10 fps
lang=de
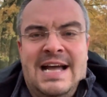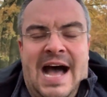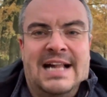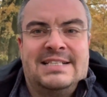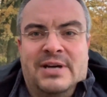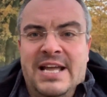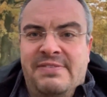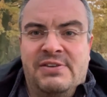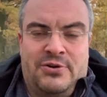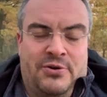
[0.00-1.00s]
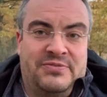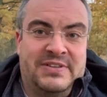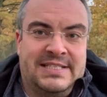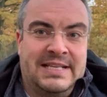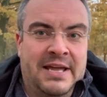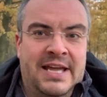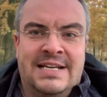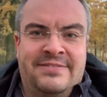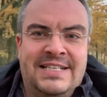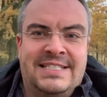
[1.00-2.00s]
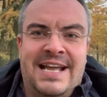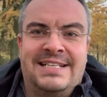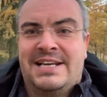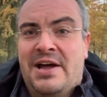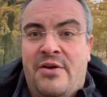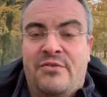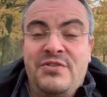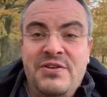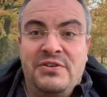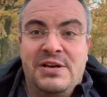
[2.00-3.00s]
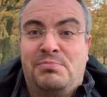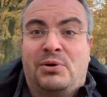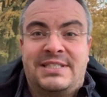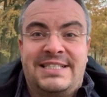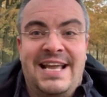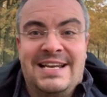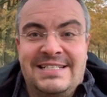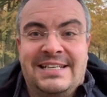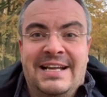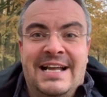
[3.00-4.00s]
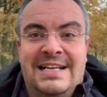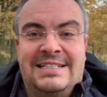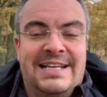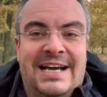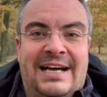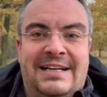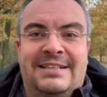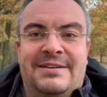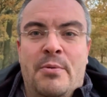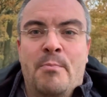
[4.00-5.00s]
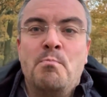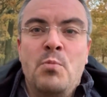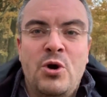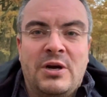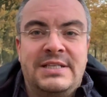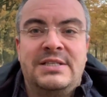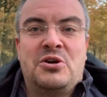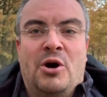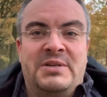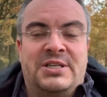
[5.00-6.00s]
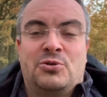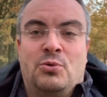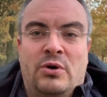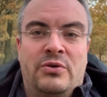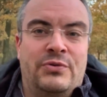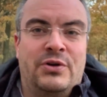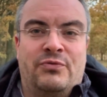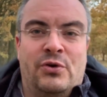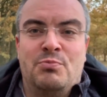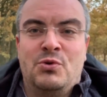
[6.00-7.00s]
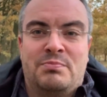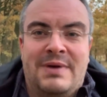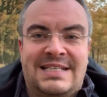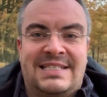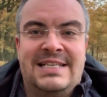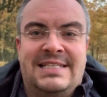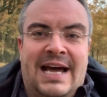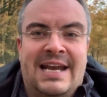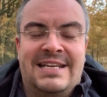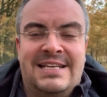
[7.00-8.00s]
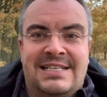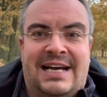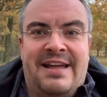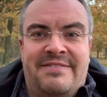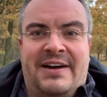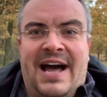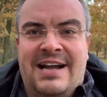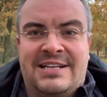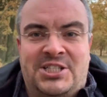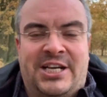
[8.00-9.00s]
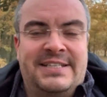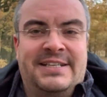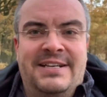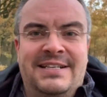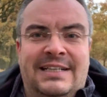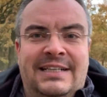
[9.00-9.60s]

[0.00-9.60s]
Also, ich will von euch wissen, was denkt ihr, wie viel Prozent der äh, möglichen Kommentatoren würden wohl mutmaßlich an den drei Fragen scheitern,